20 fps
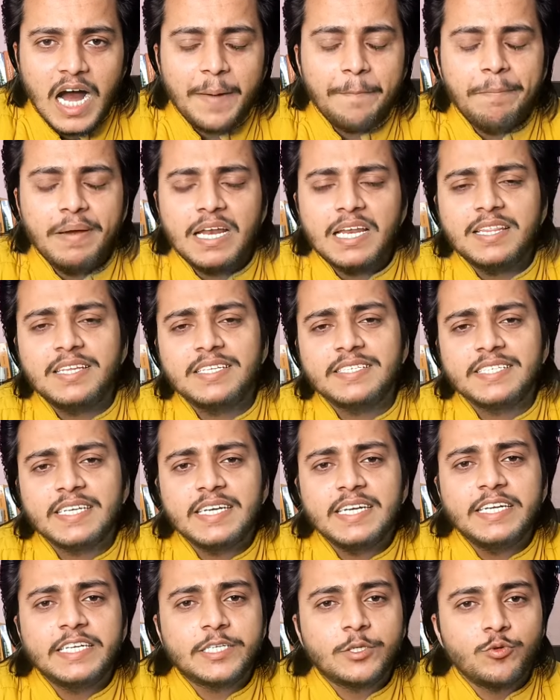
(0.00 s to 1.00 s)
आप पहले दिन
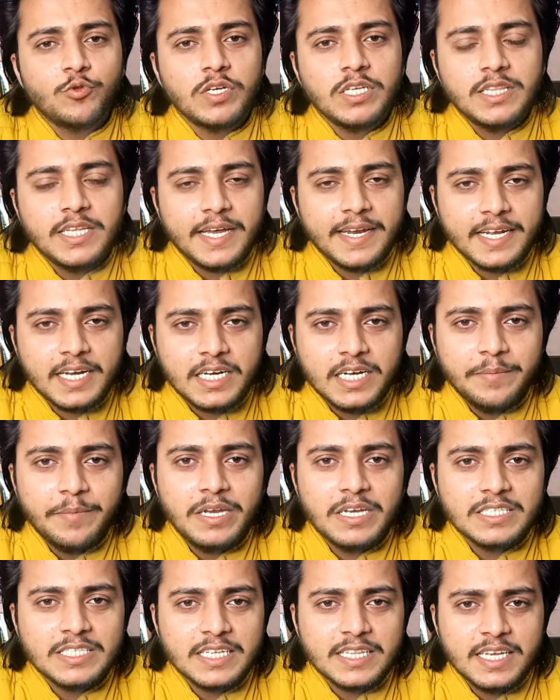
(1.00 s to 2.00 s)
से ही इंटरव्यू की तैयारी करने
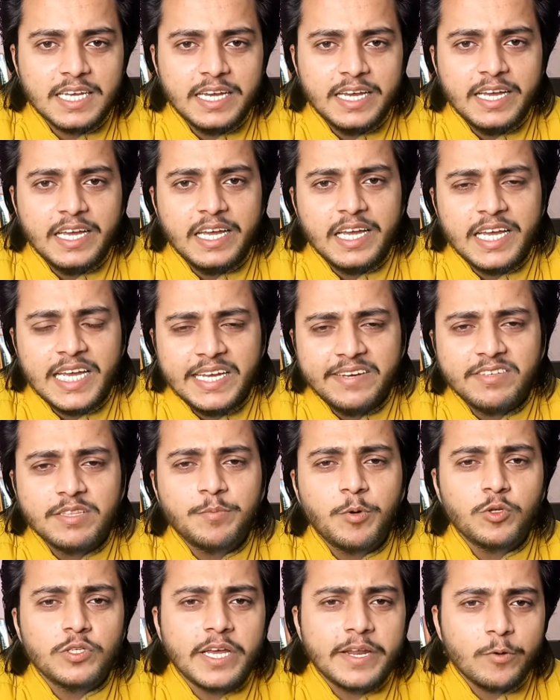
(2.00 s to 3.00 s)
में लग जाते हैं
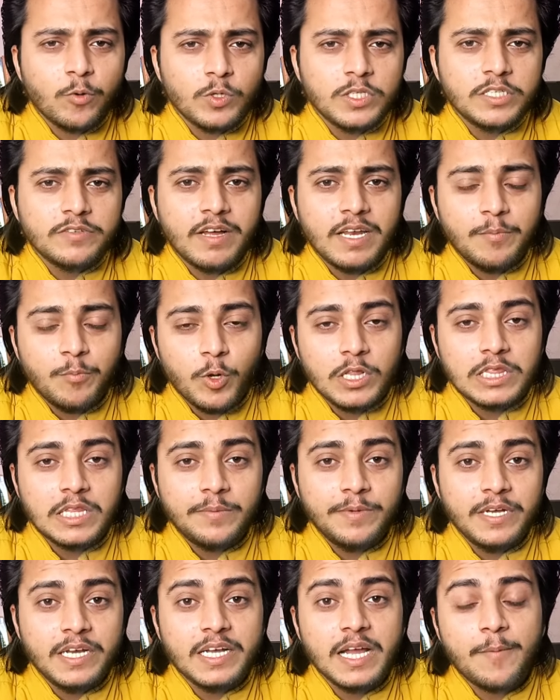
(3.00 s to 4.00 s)
इवन बहुत सारे कोचिंग वाले
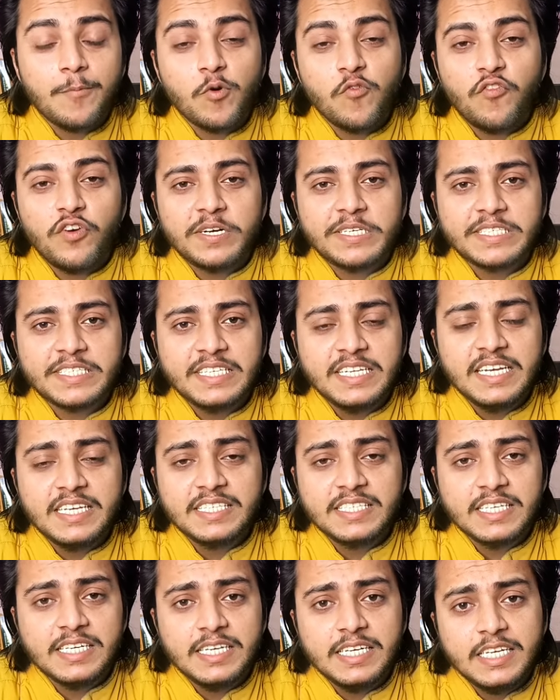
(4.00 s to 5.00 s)
बोलते भी हैं कि आपको फर्स्ट डे
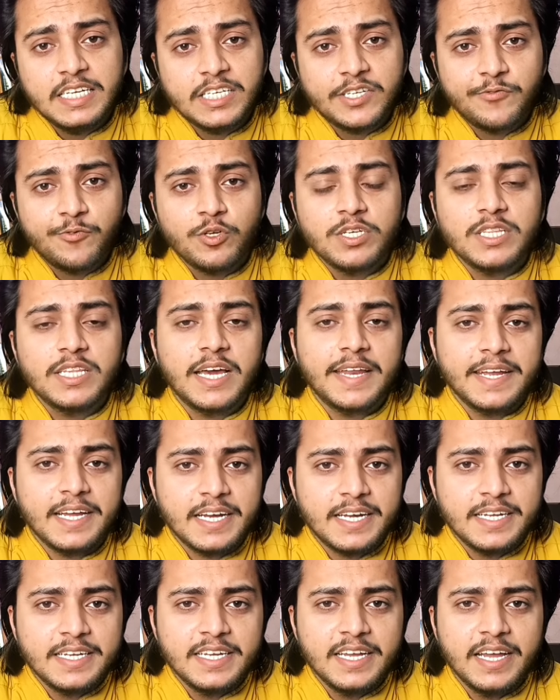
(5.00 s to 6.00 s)
से ही इंटरव्यू की तैयारी
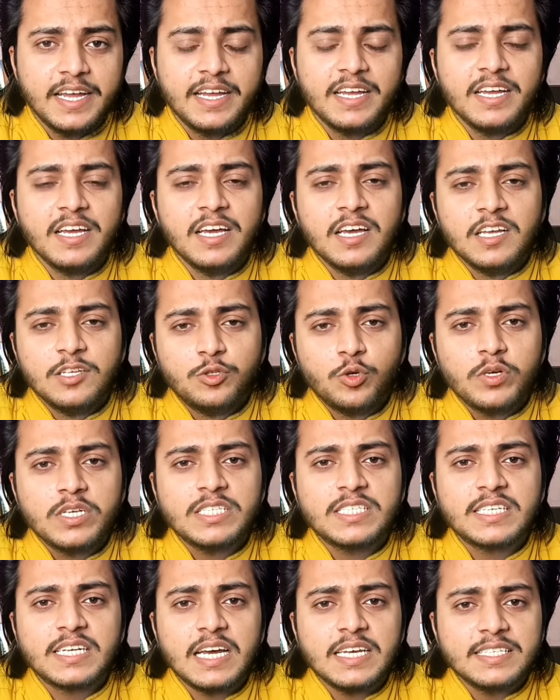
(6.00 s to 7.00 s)
करनी है जो
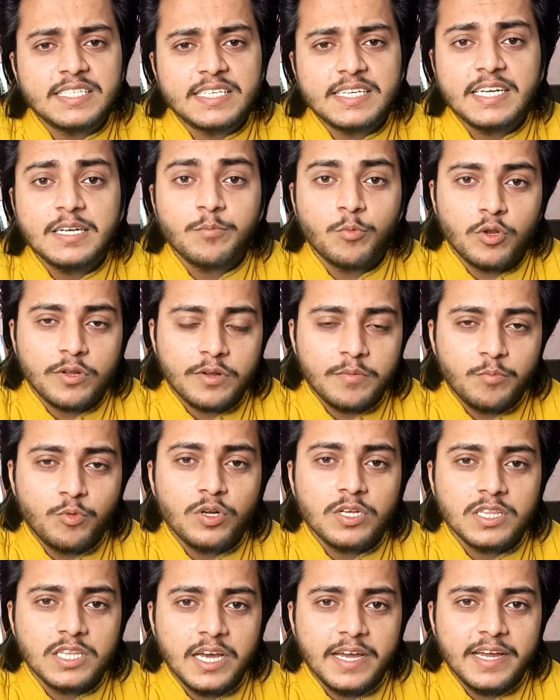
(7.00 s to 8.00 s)
कि सरासर एक
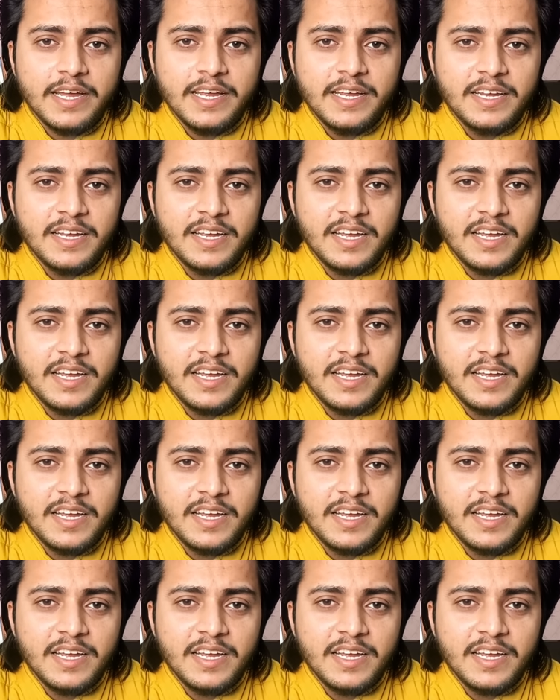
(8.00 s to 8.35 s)
मूर्खता है